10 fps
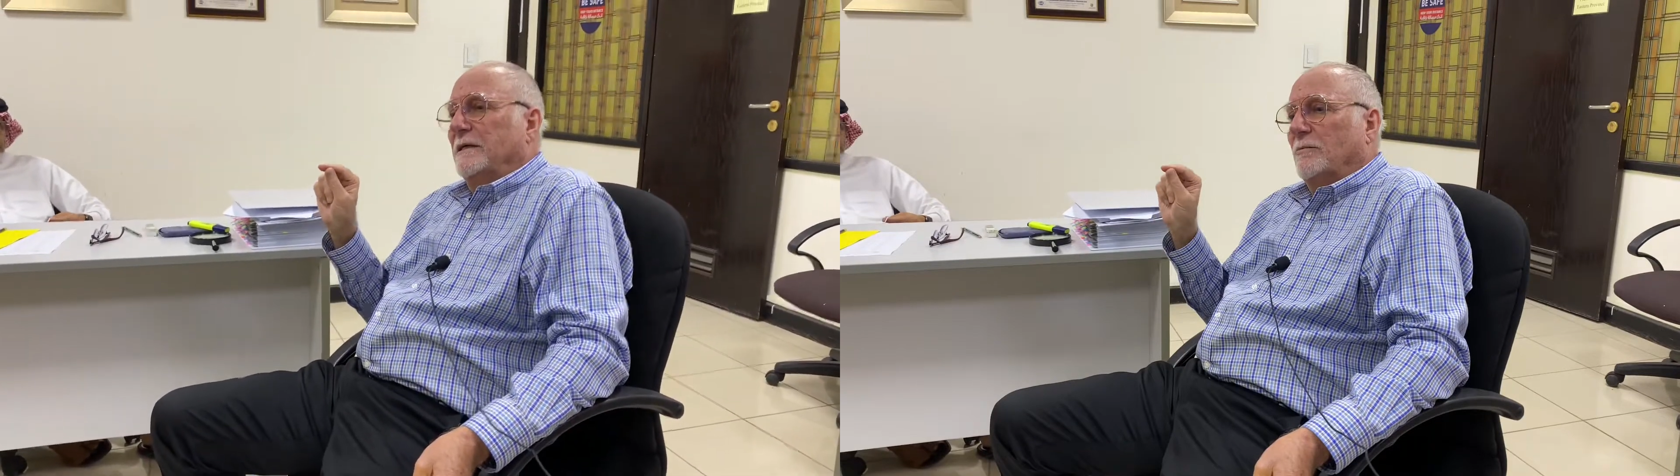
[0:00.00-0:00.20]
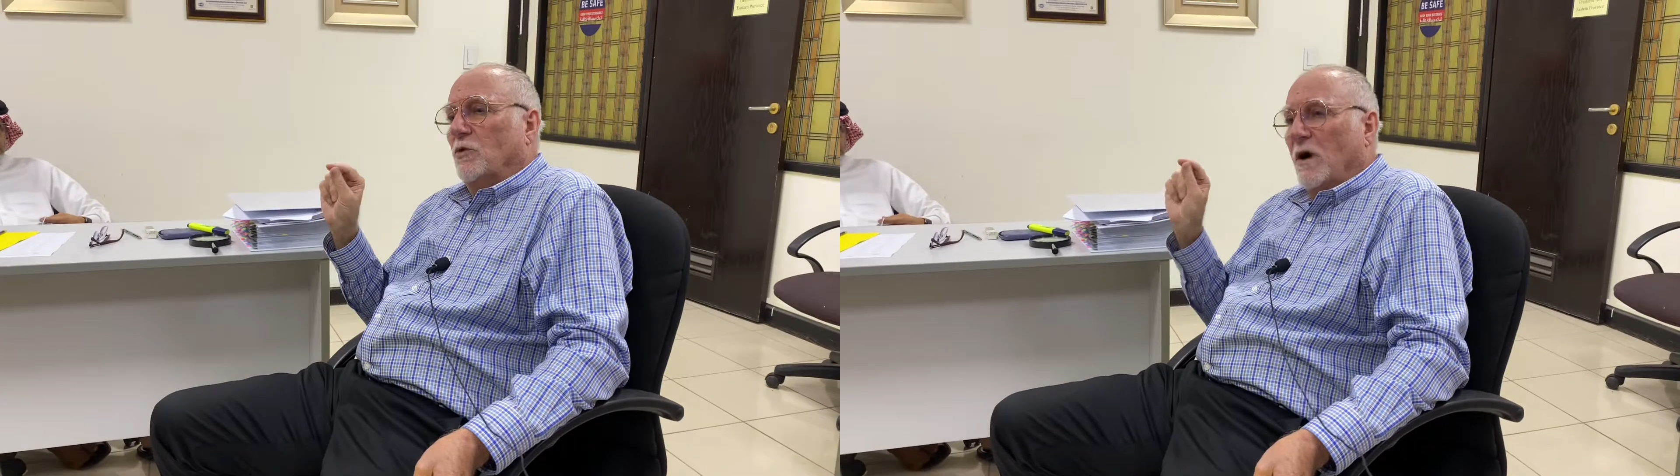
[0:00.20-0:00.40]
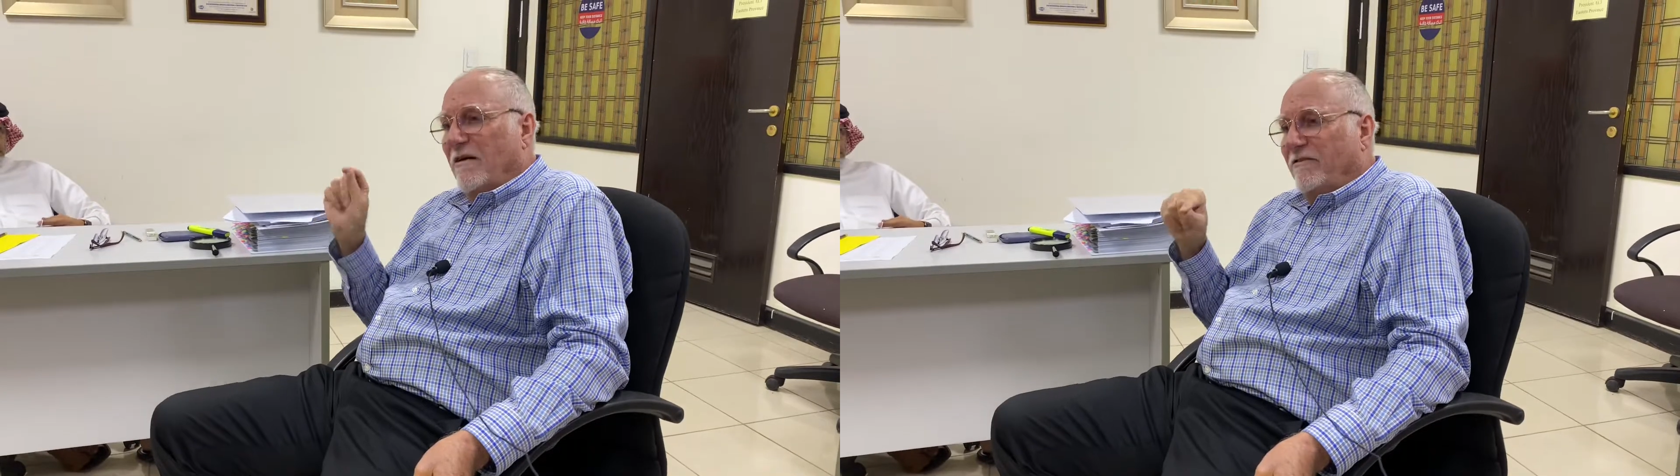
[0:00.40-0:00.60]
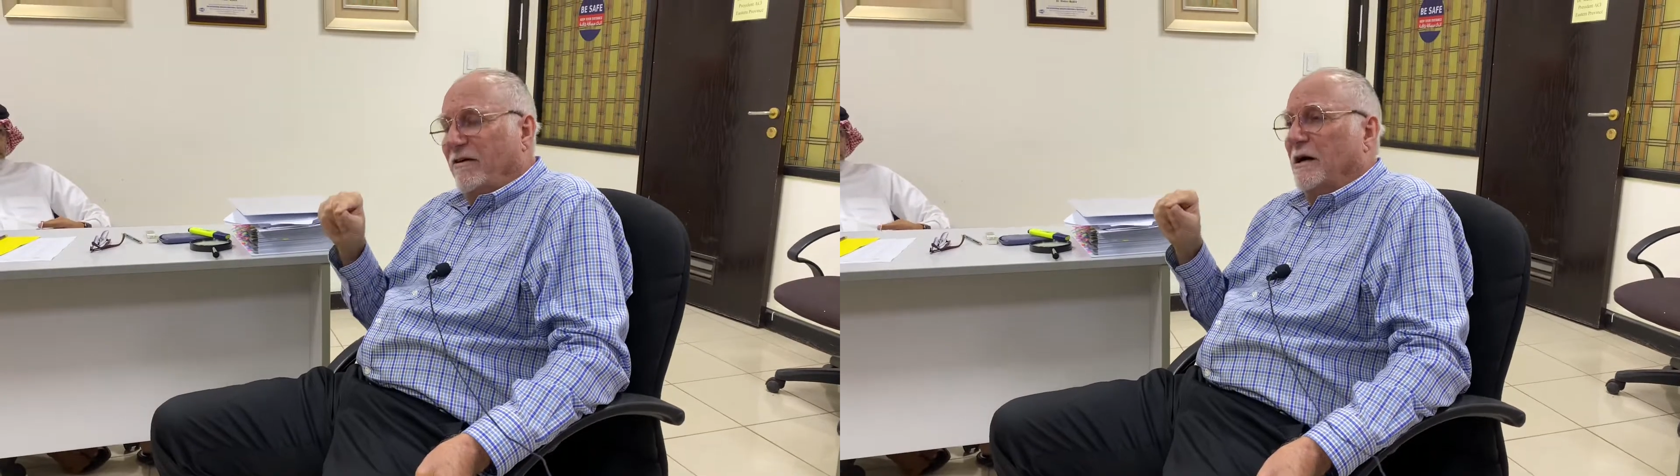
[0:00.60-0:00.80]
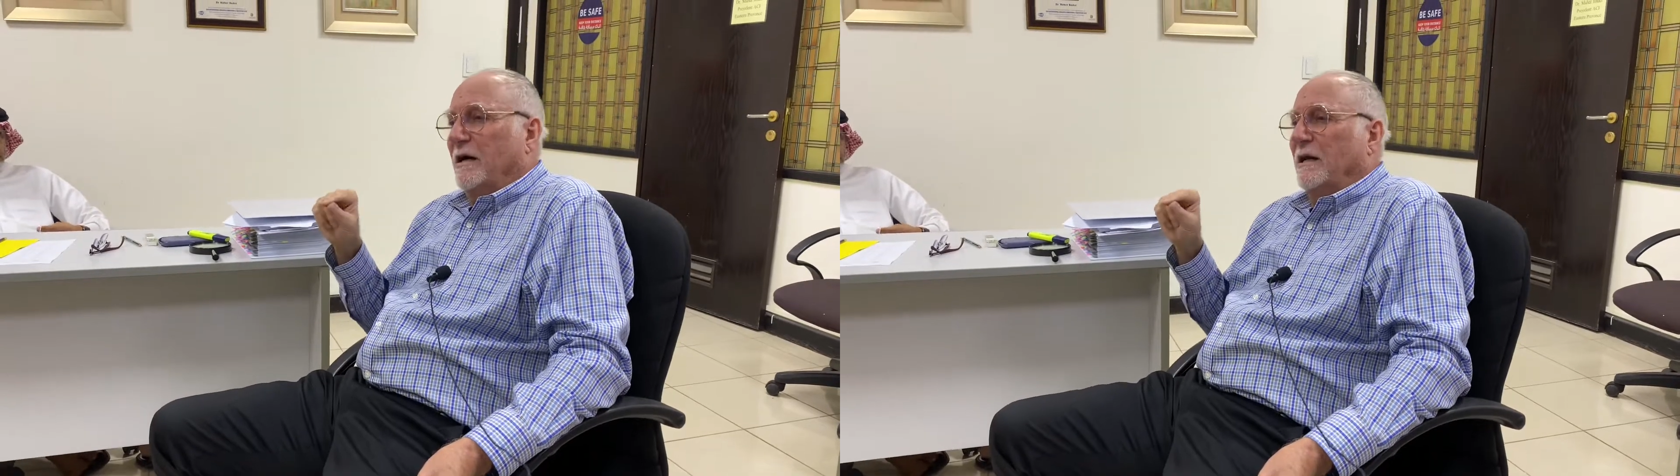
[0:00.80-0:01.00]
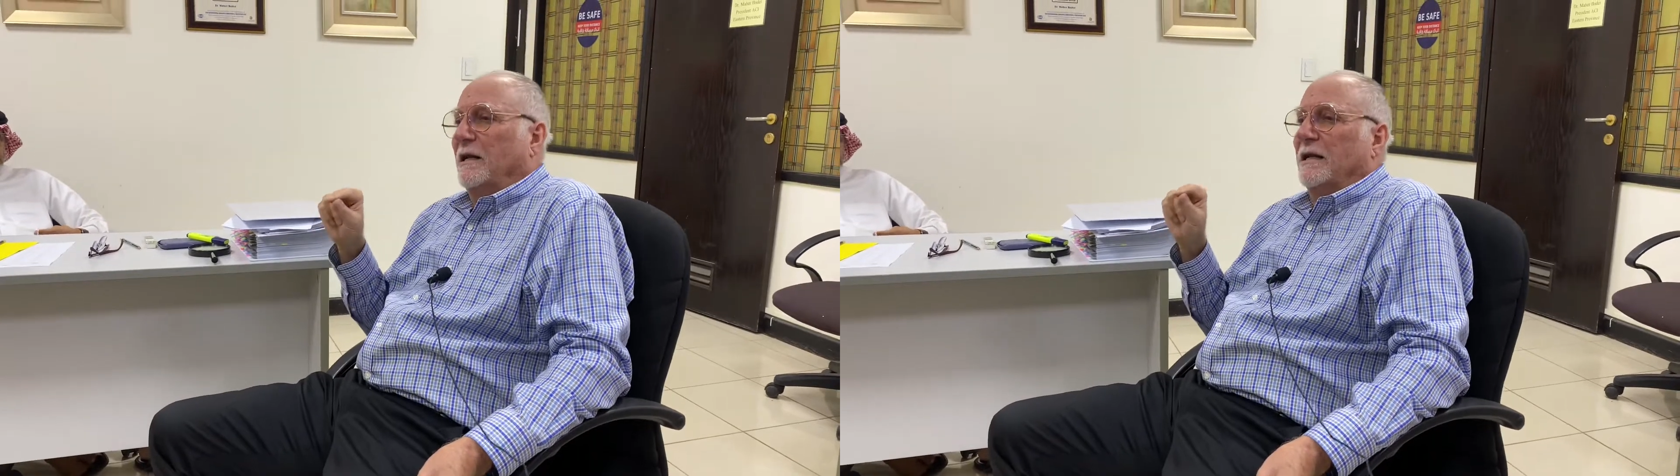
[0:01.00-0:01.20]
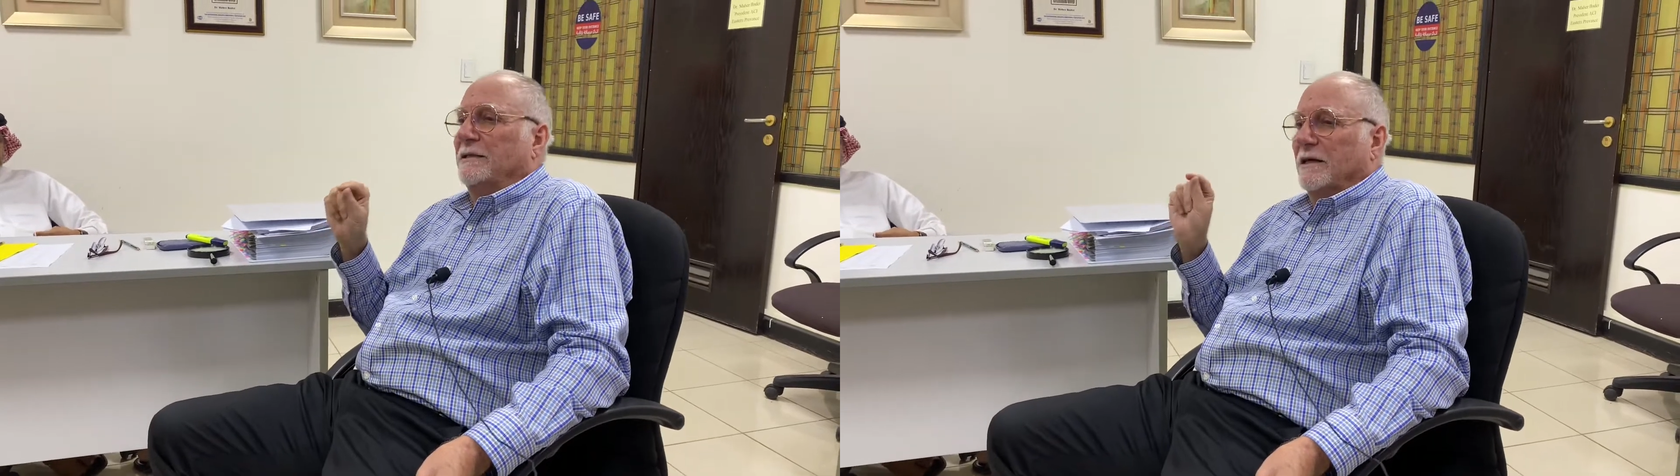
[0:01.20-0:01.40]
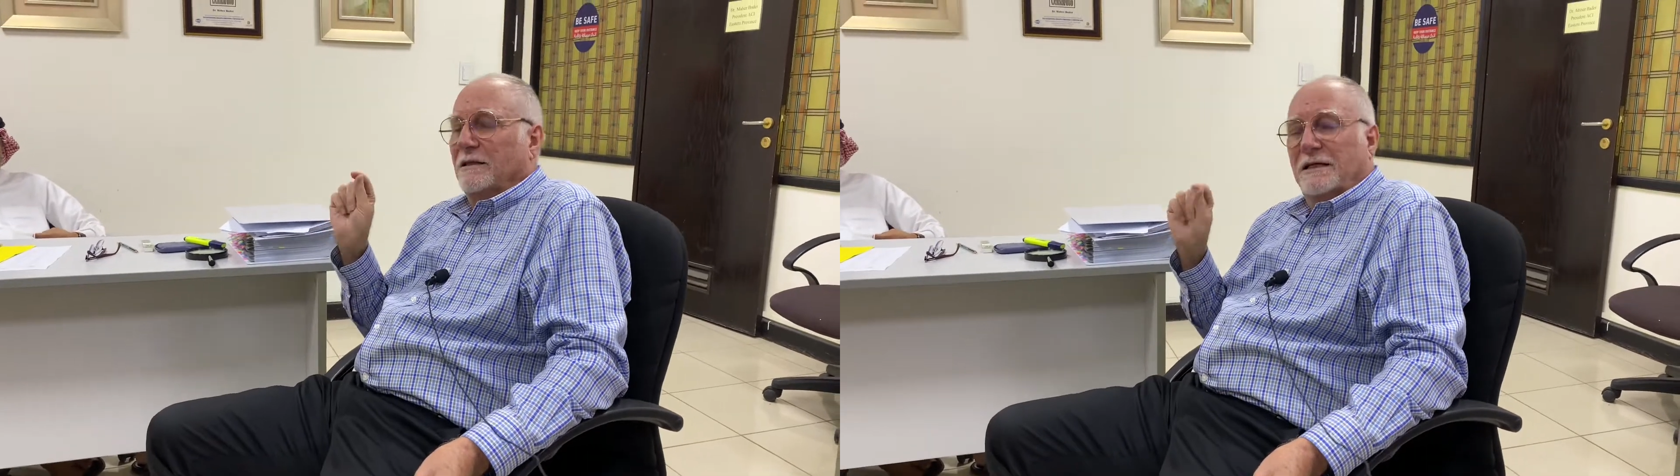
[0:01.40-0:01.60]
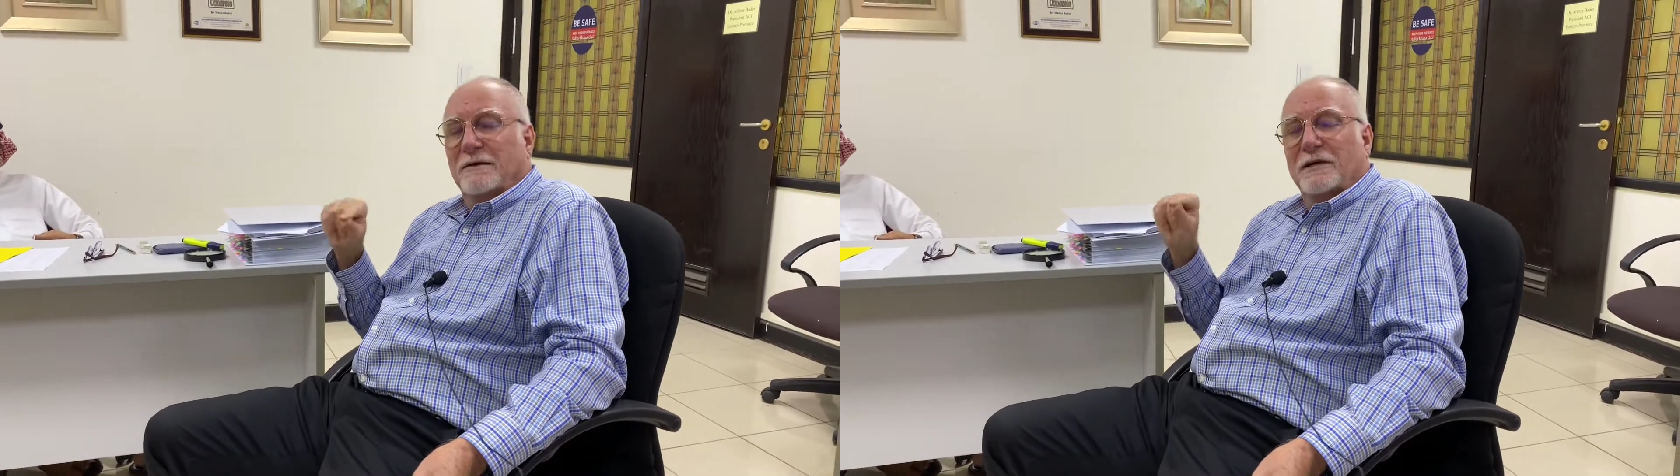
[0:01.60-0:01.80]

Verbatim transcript: موافقة لتقديم